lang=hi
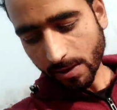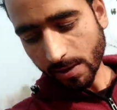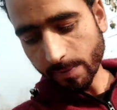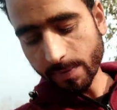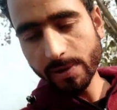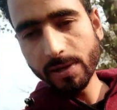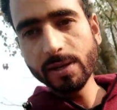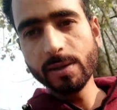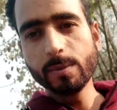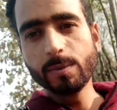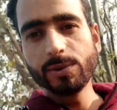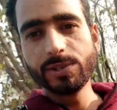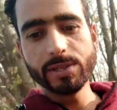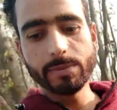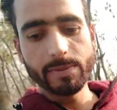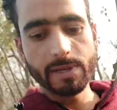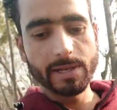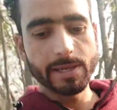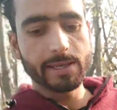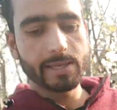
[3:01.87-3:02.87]
तो अब
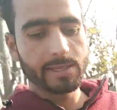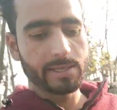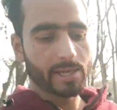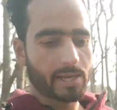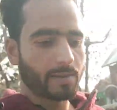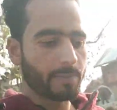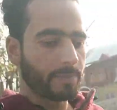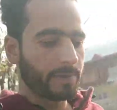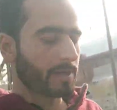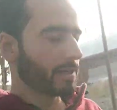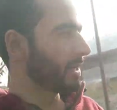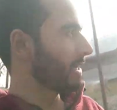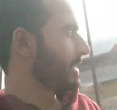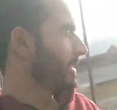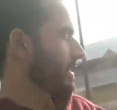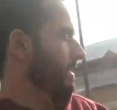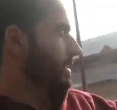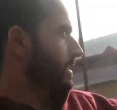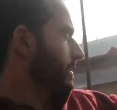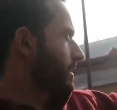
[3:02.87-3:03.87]
मुझे मिलेगी यहाँ पे
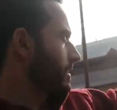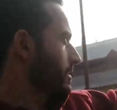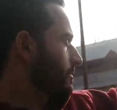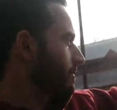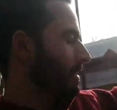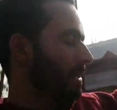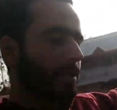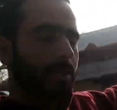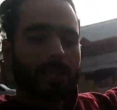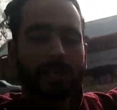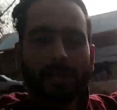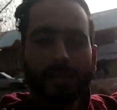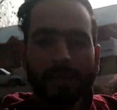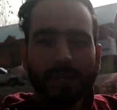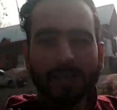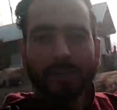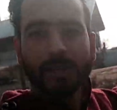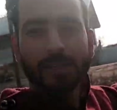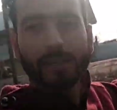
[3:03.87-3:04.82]
गाड़ी इस वाले